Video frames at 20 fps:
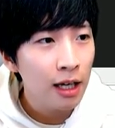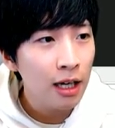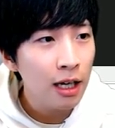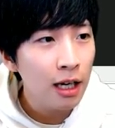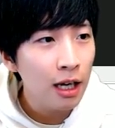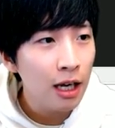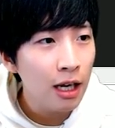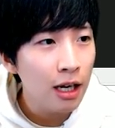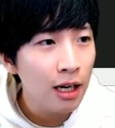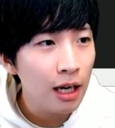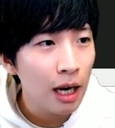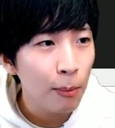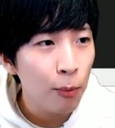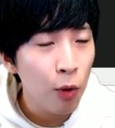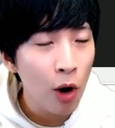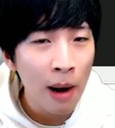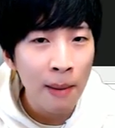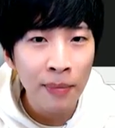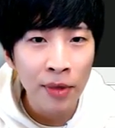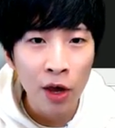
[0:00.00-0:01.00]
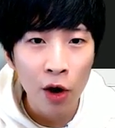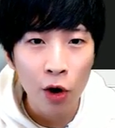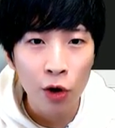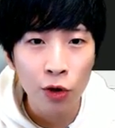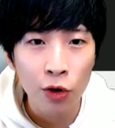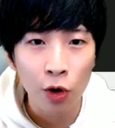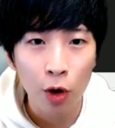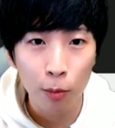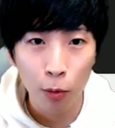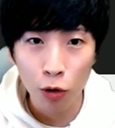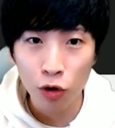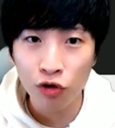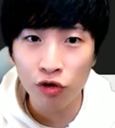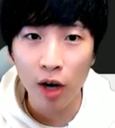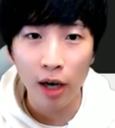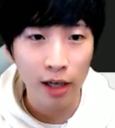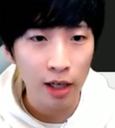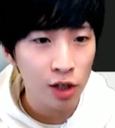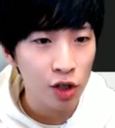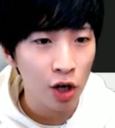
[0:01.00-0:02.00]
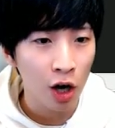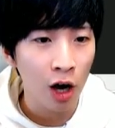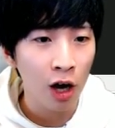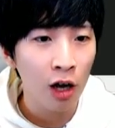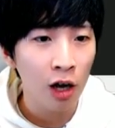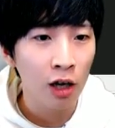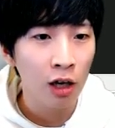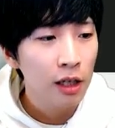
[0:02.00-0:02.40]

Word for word: 1212가 포함되어 있는 걸 볼 수가 있죠